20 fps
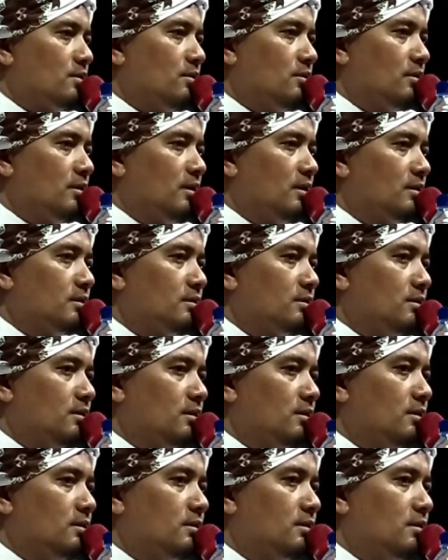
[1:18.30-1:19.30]
kong
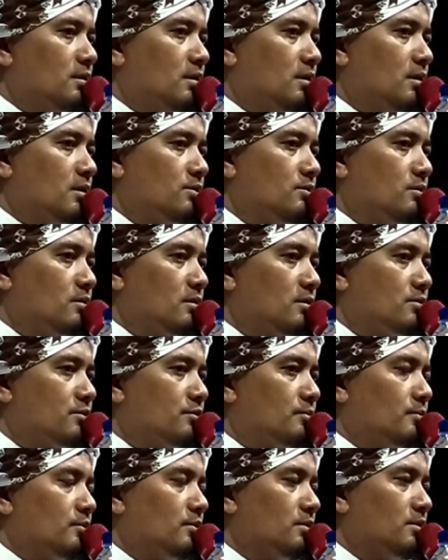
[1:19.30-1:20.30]
langkong ajunan
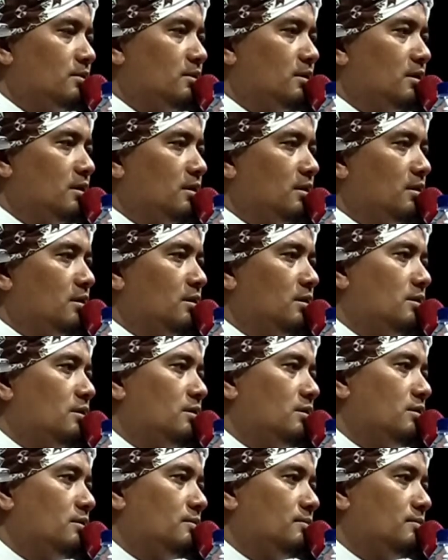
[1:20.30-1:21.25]
semulja